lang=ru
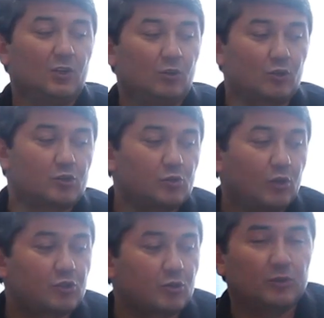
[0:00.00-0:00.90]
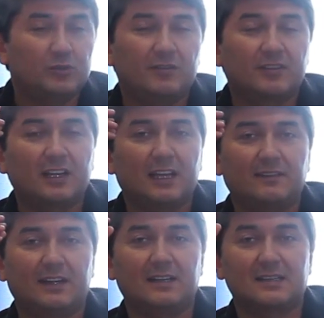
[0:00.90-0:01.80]
Но стоит, у тебя в
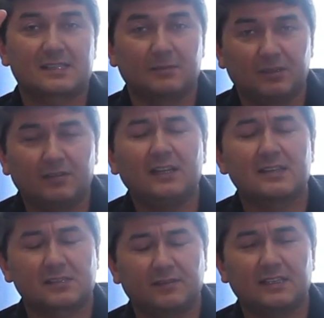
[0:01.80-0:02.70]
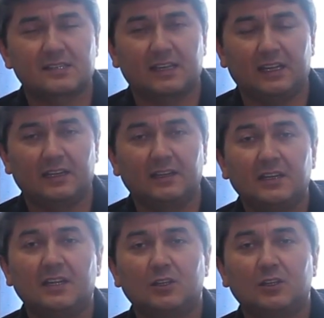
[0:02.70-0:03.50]
голове забывалось твои цели,